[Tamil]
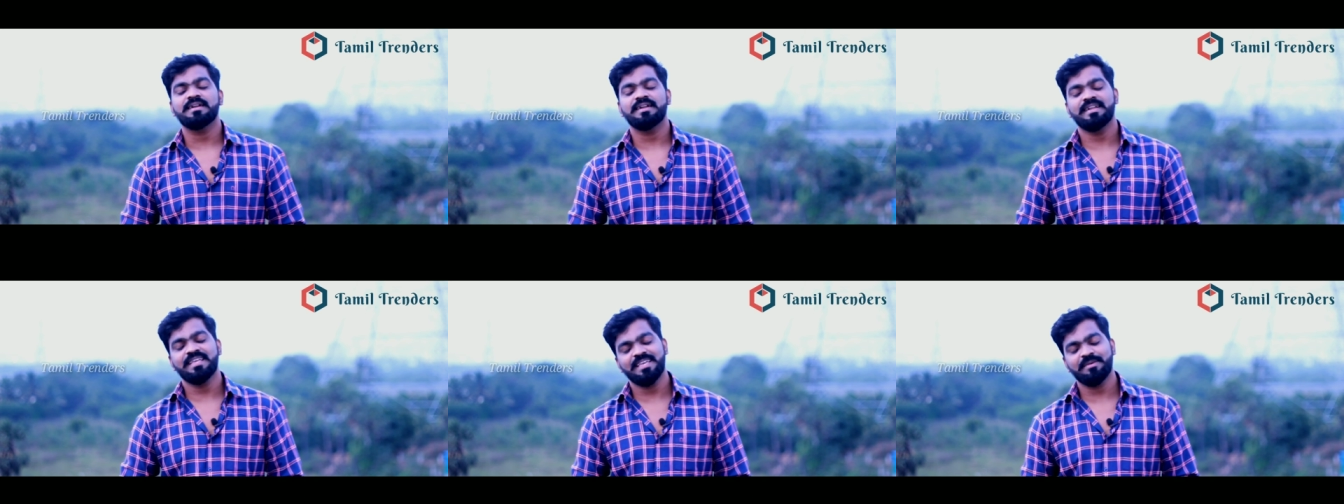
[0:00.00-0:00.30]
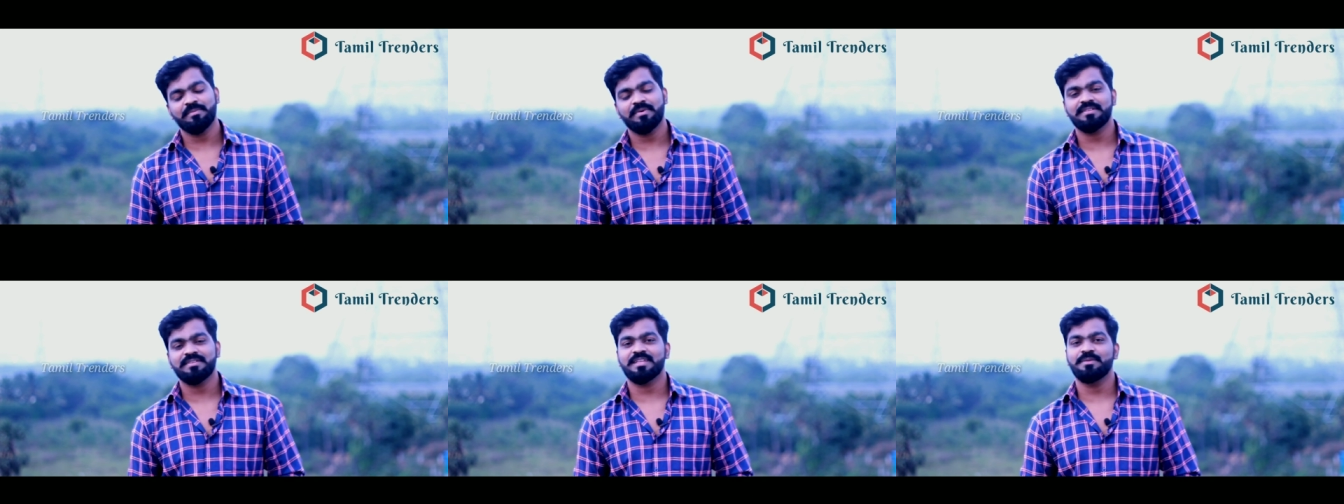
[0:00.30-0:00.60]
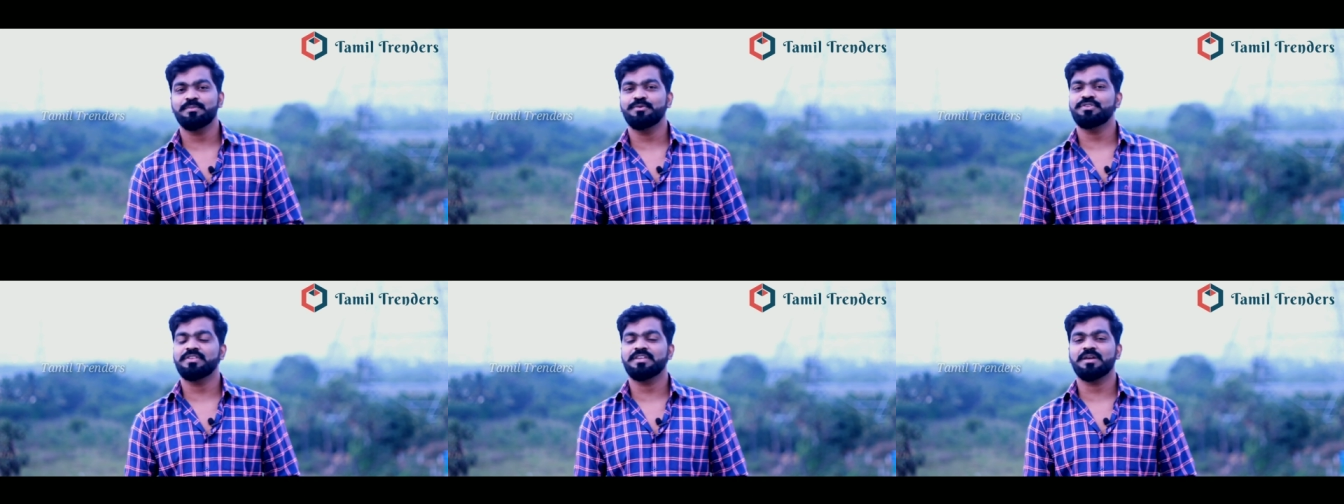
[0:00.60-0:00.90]
டி இமான்
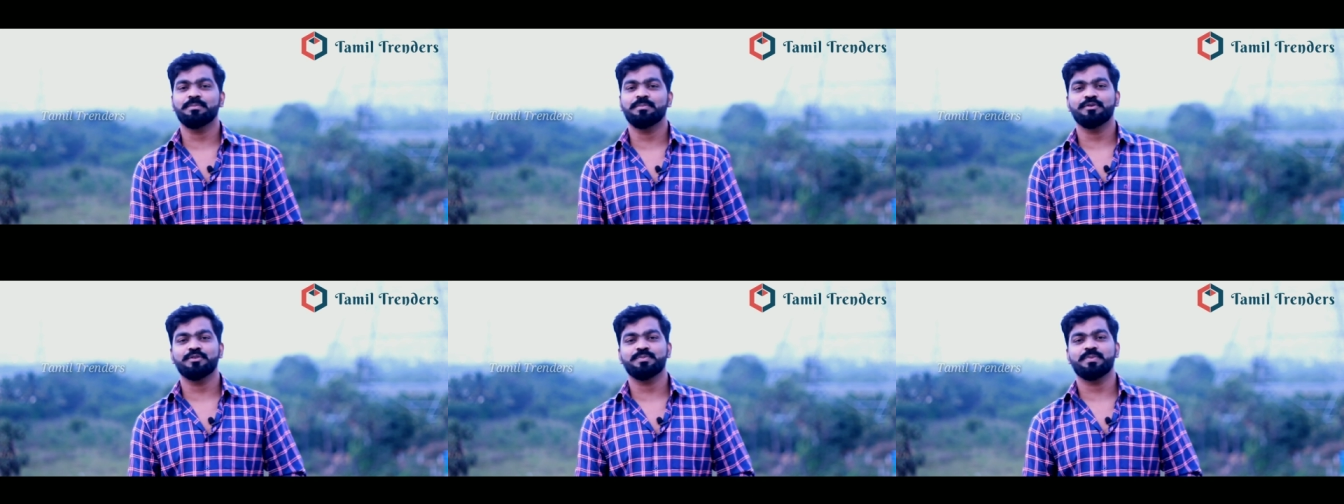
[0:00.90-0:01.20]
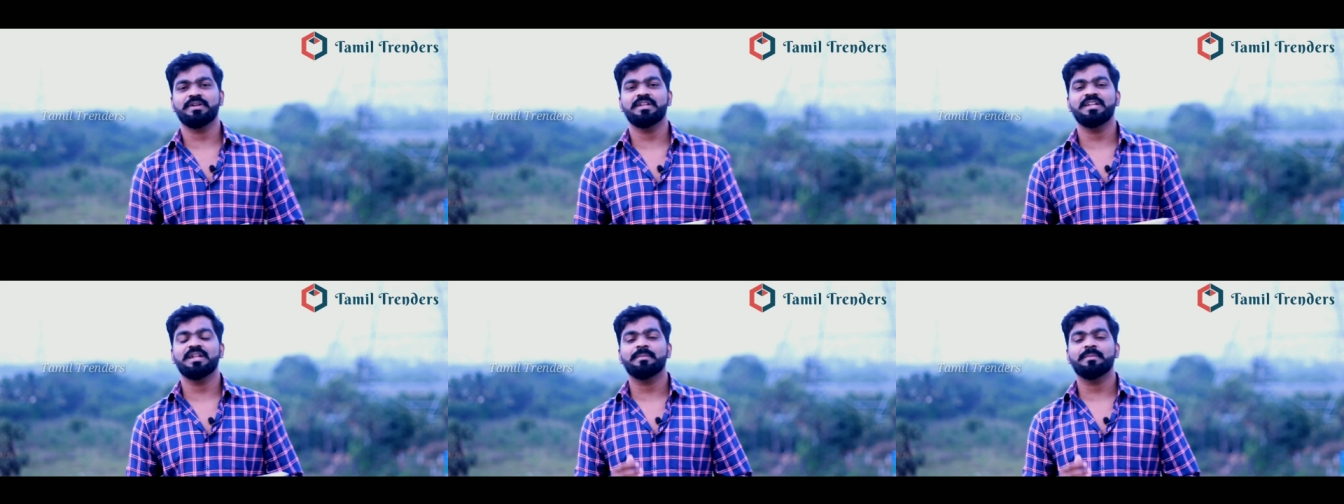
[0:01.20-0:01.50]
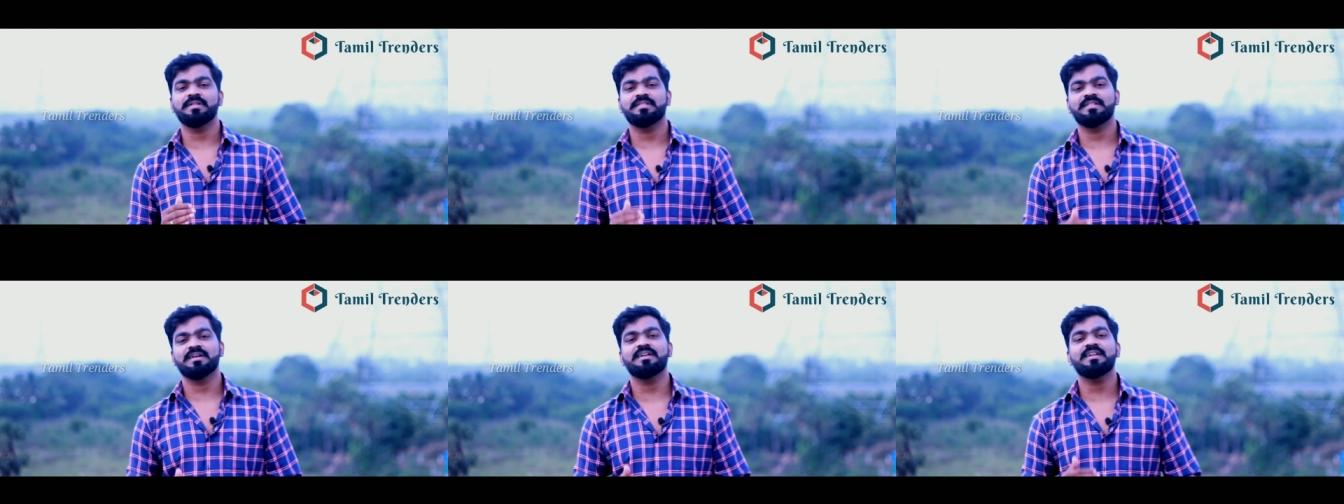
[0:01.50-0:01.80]
சார் மியூசிக் கம்போஸ் பண்ணி
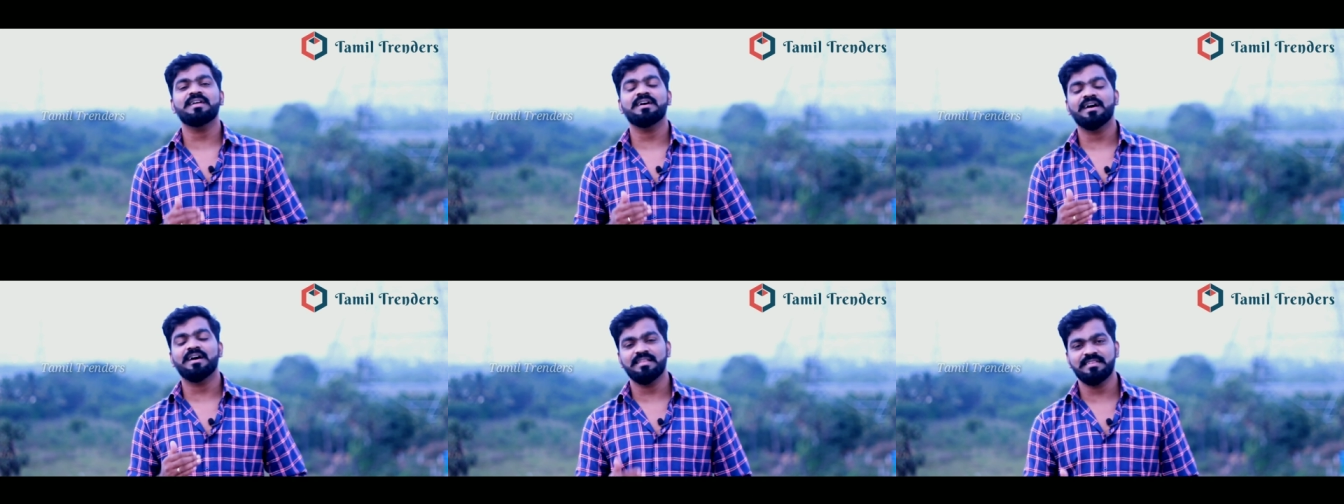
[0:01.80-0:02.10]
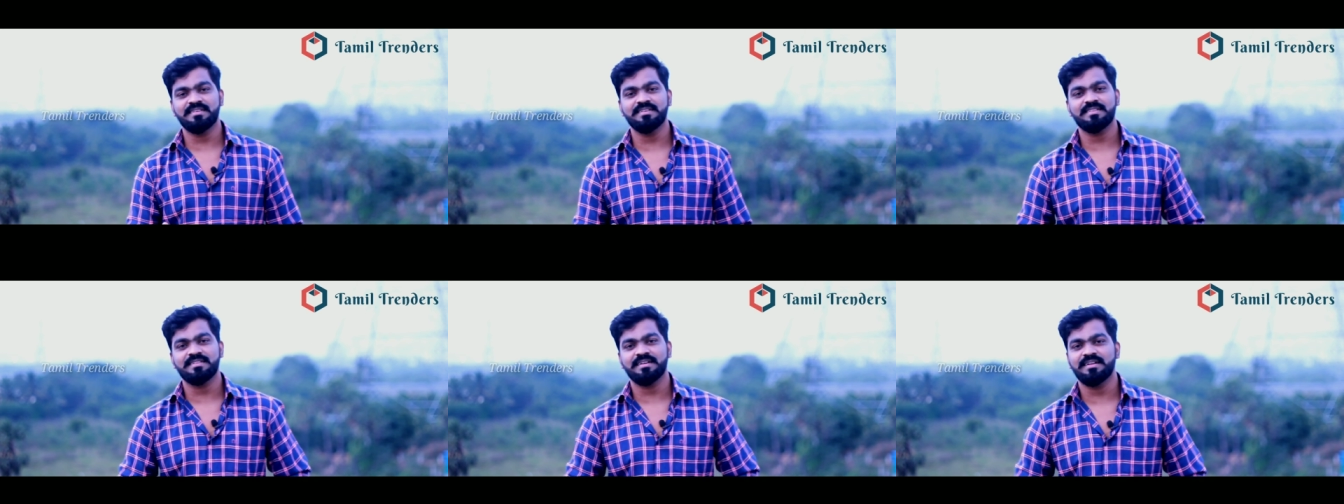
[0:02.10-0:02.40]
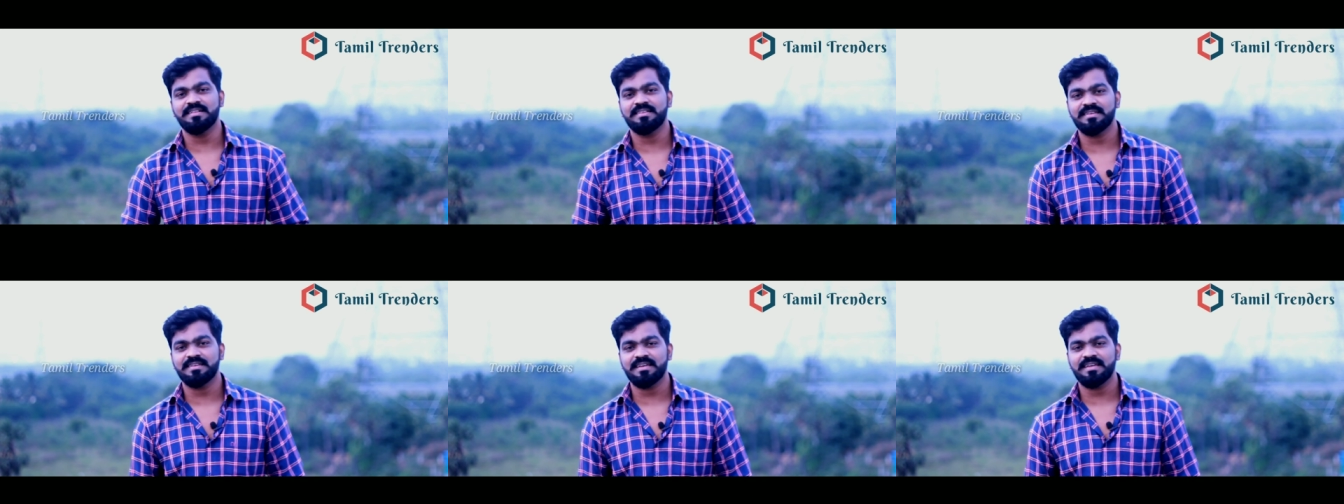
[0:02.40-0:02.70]
நம்ம தலை அஜித்
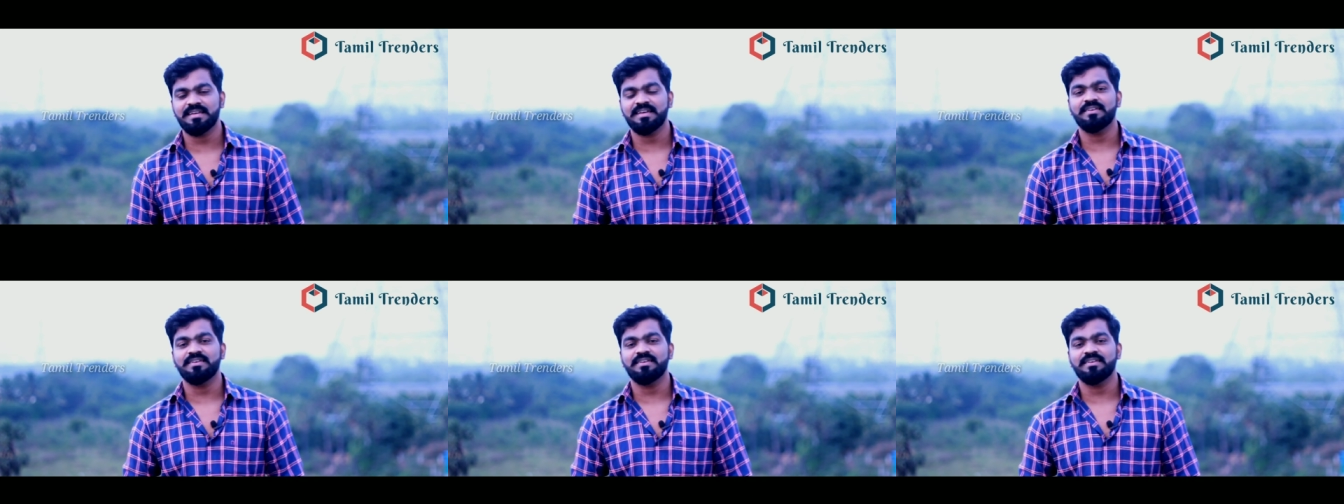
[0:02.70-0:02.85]
நடித்த